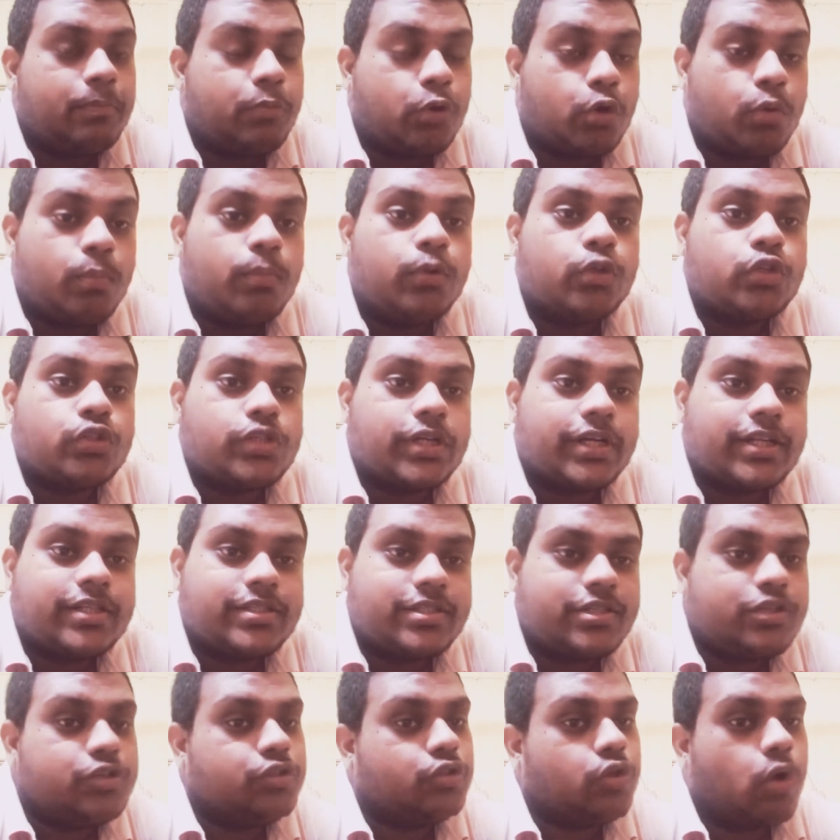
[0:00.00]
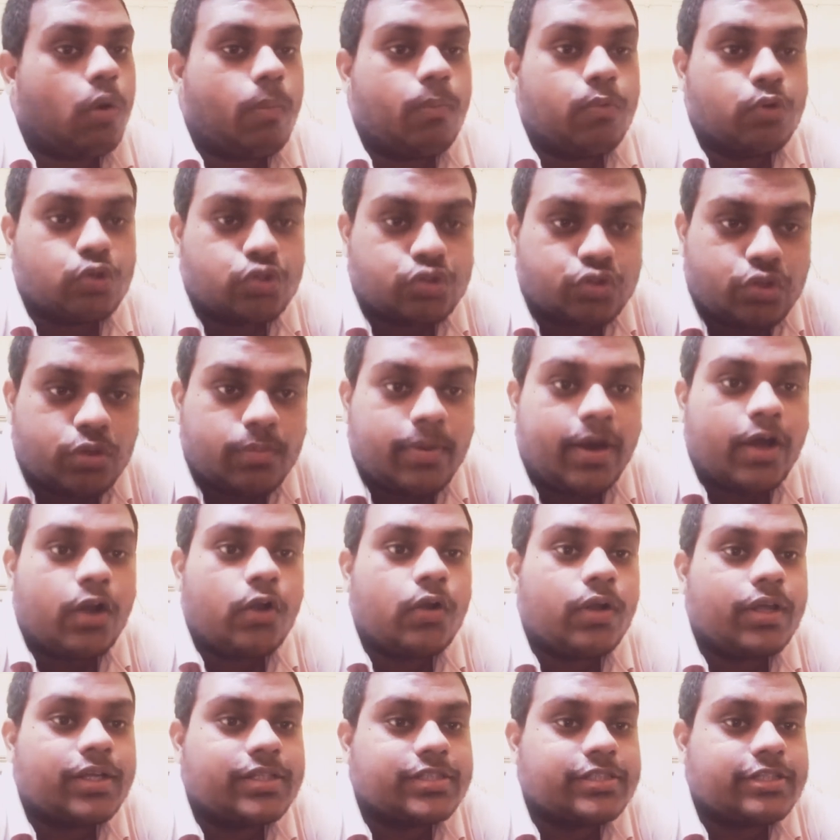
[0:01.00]
পরমপতি টাটার্জিকে তো অবশ্যই
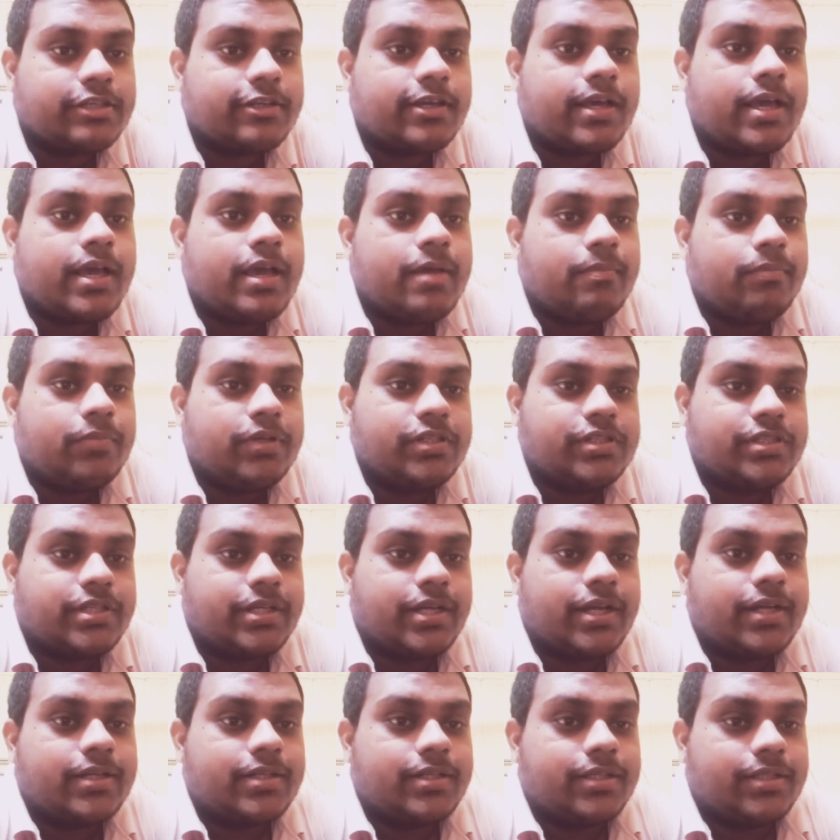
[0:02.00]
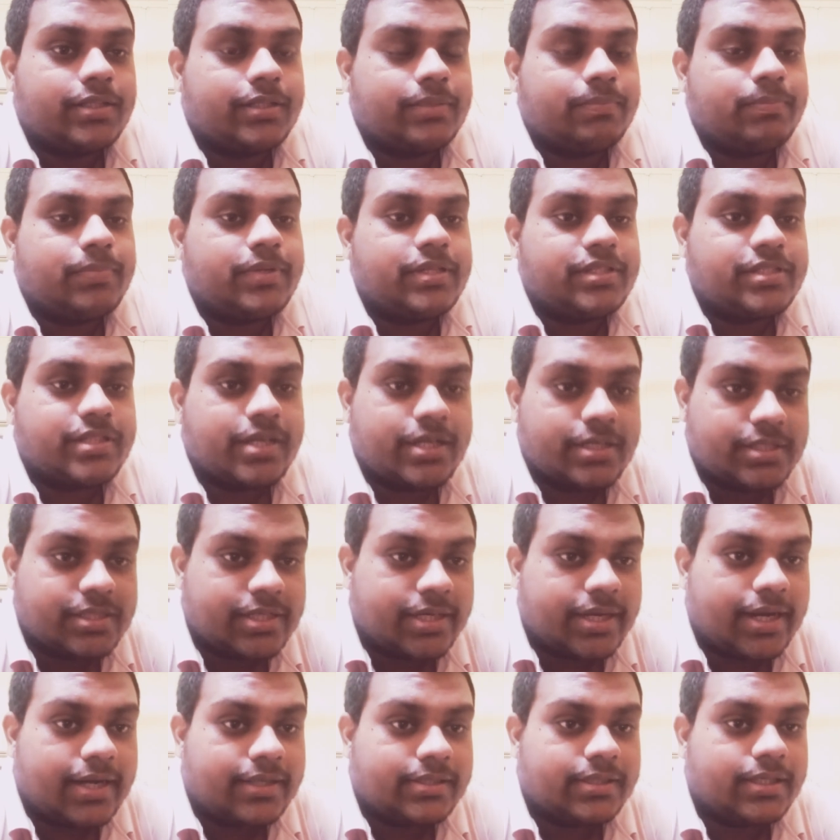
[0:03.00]
ভালো লাগছে পৃষ্ঠের একটা পৃষ্ঠের
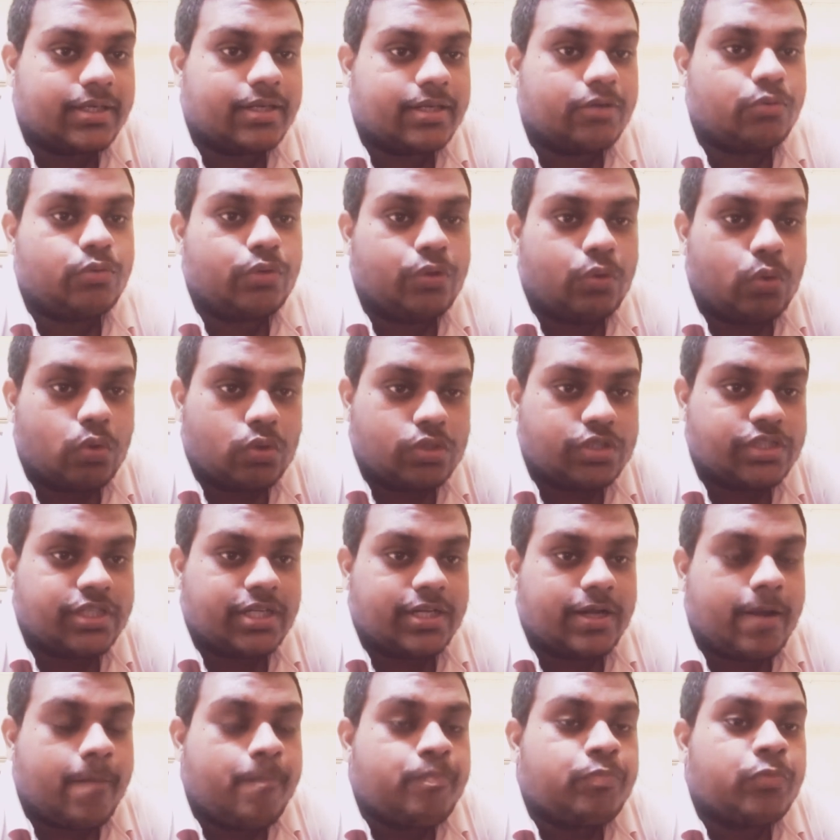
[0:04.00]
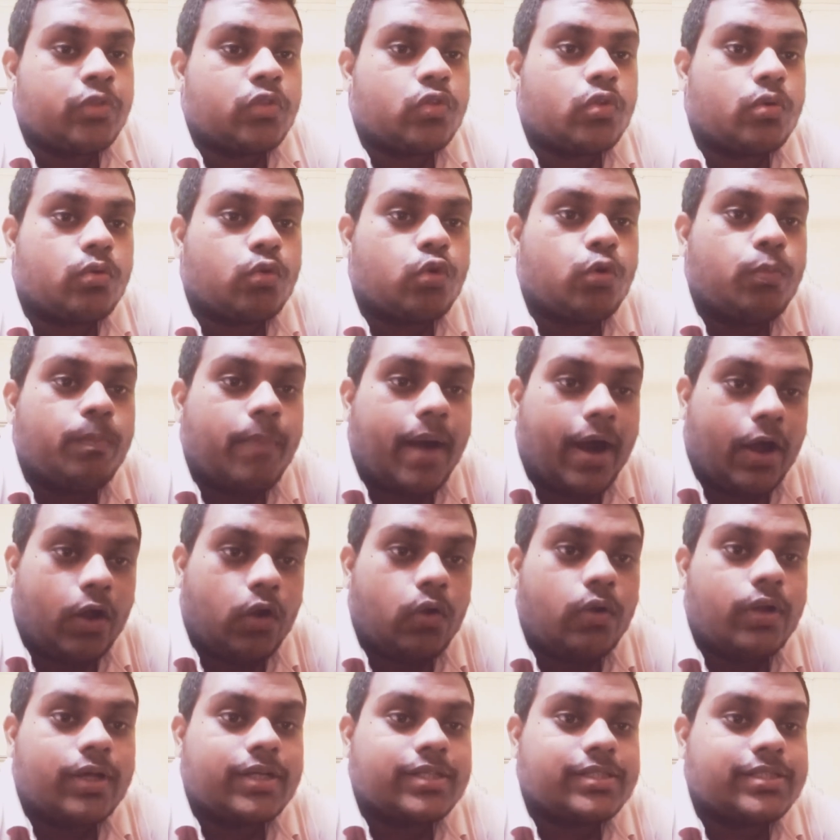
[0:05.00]
যে ক্যারেক্টারটা উনি করছেন তো খুব
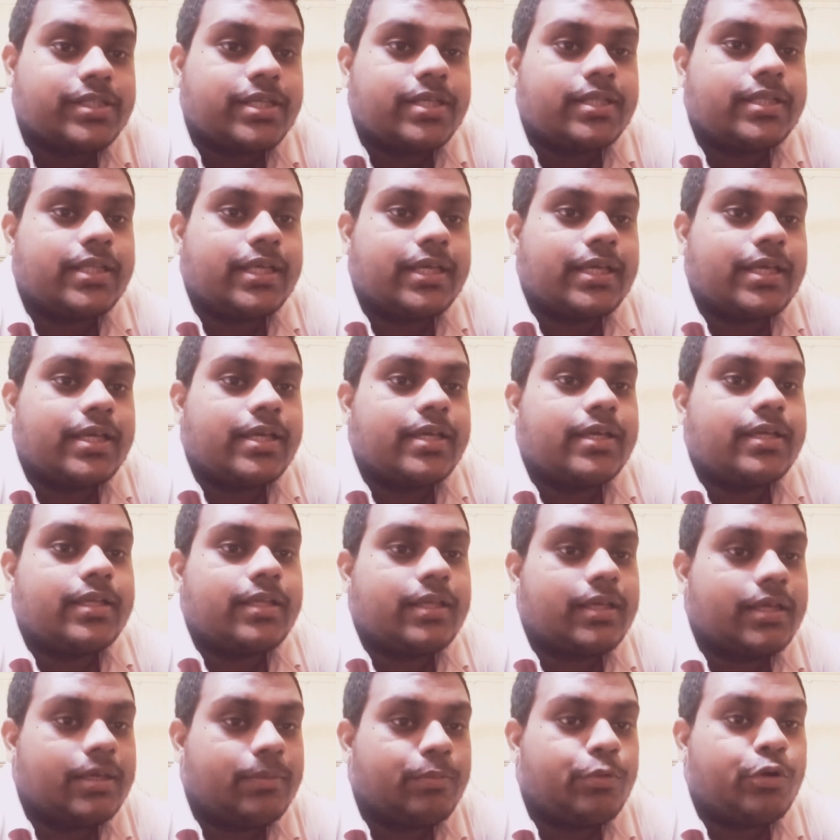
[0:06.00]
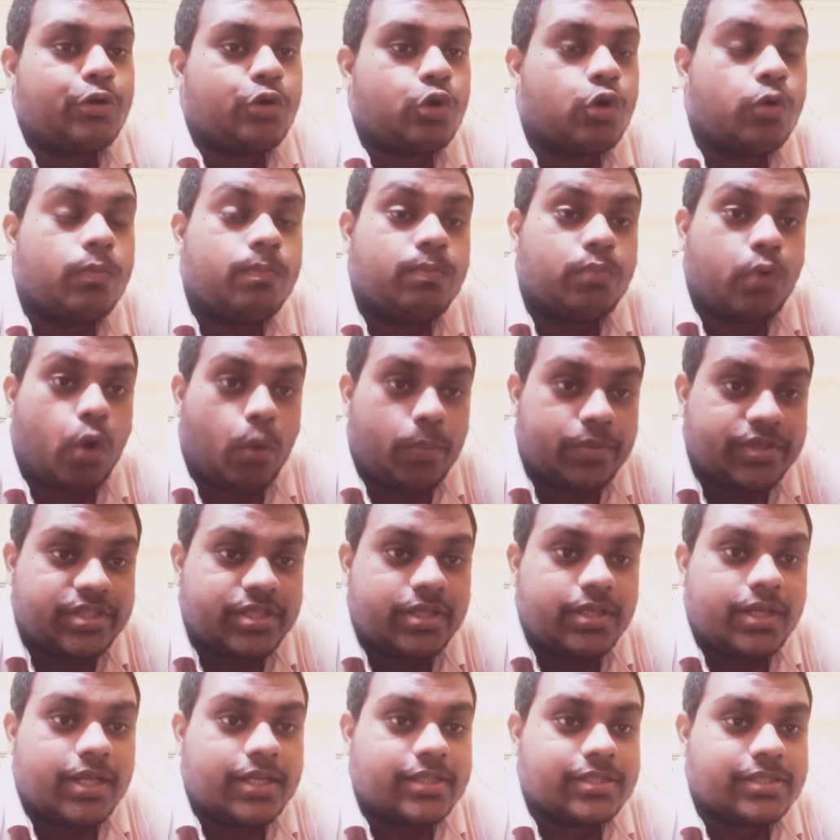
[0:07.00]
ভালো লাগছে দেখে এবং খুব
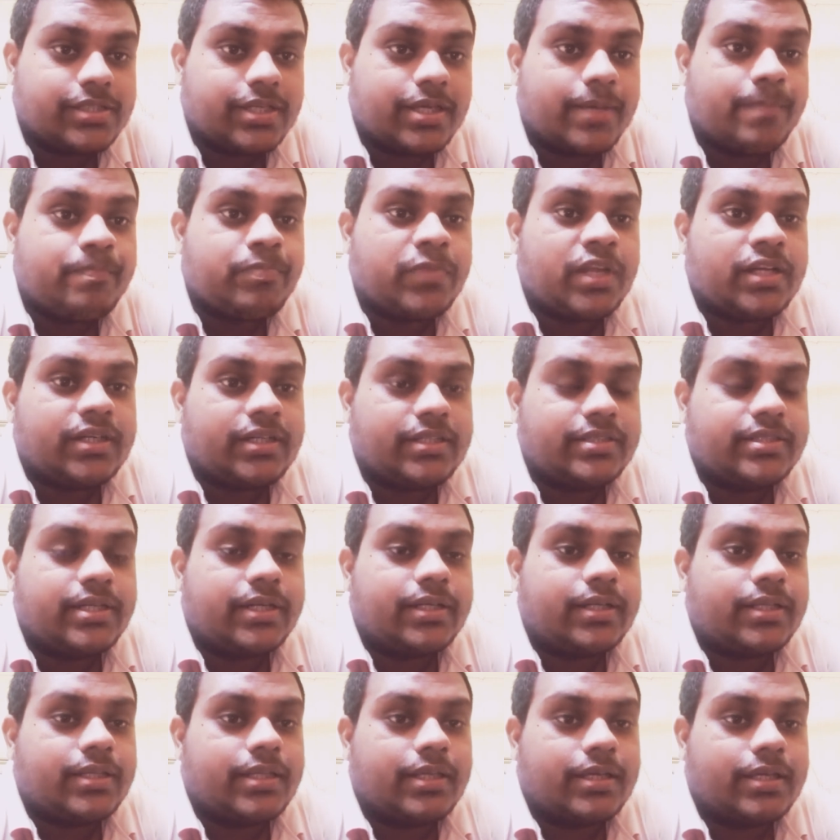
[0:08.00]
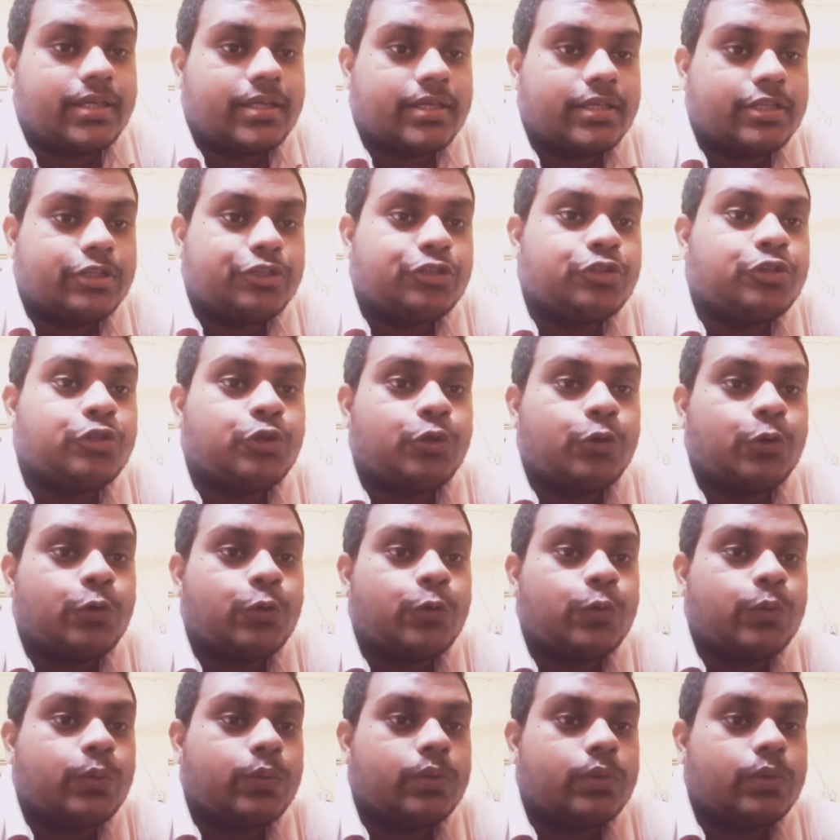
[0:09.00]
প্রমিসিং লাগছে টিজারটা দেখে তো